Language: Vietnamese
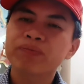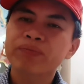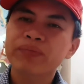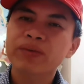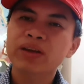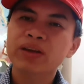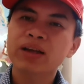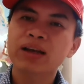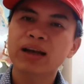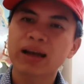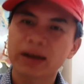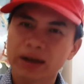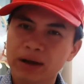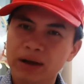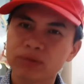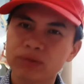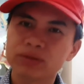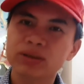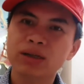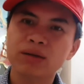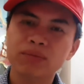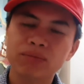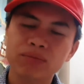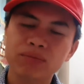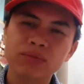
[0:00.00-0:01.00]
là điều
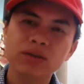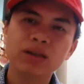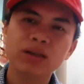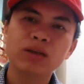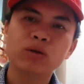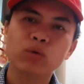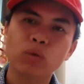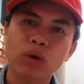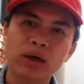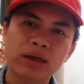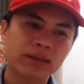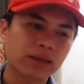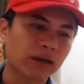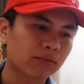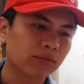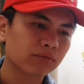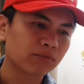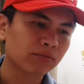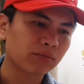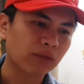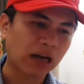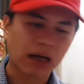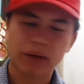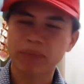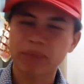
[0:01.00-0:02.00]
rất rất quan trọng
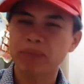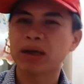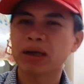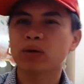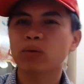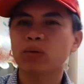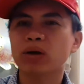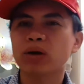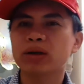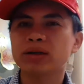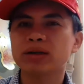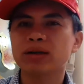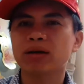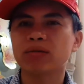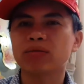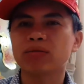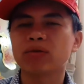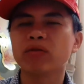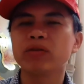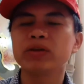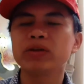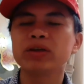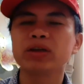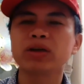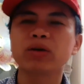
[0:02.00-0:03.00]
đặc biệt quan trọng
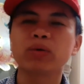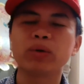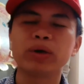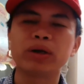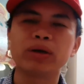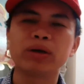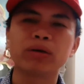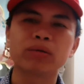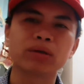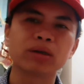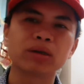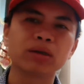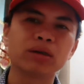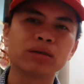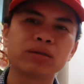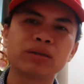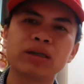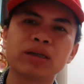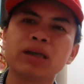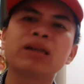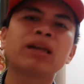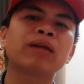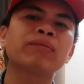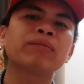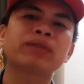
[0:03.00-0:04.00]
đối với những quỹ đầu tư
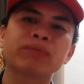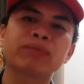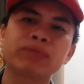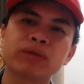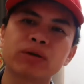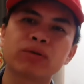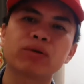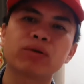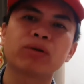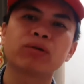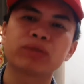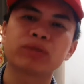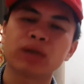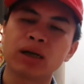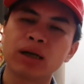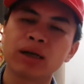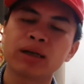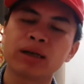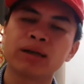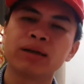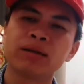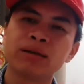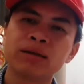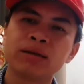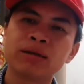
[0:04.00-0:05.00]
trên 500 triệu đô trở lên
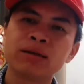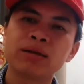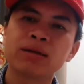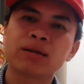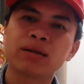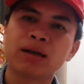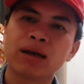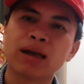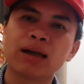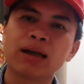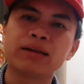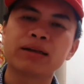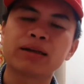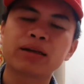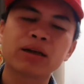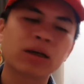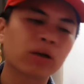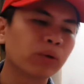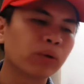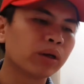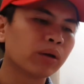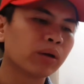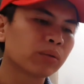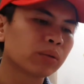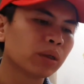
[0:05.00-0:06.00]
là những cái
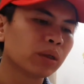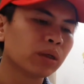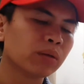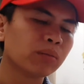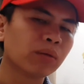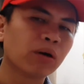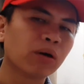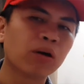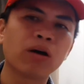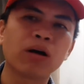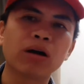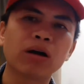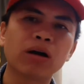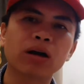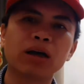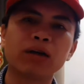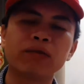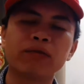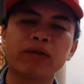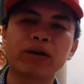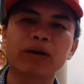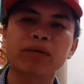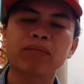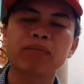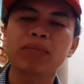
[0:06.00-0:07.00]
quỹ đầu tư mà họ
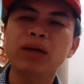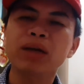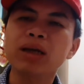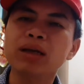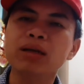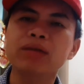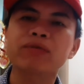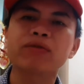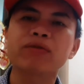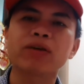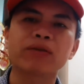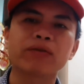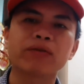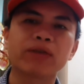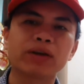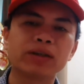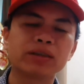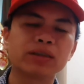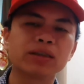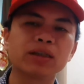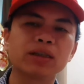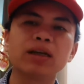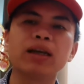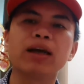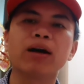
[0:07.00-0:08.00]
cần phải biết và phải
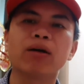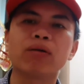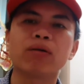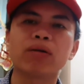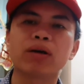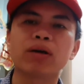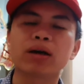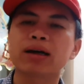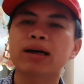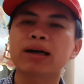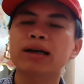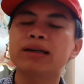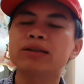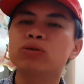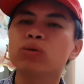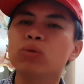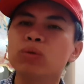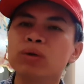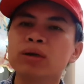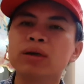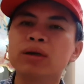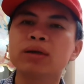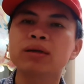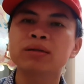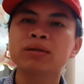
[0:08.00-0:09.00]
dữ liệu được cái
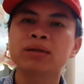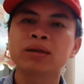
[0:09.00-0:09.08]
xu hướng